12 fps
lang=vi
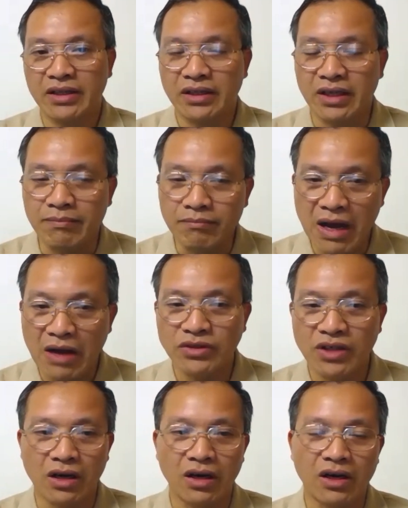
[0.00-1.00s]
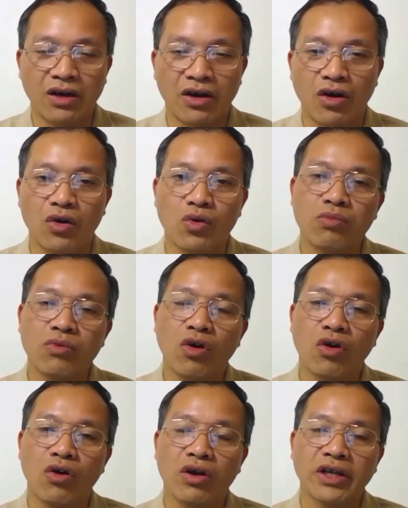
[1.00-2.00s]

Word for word: thì bao giờ họ cũng có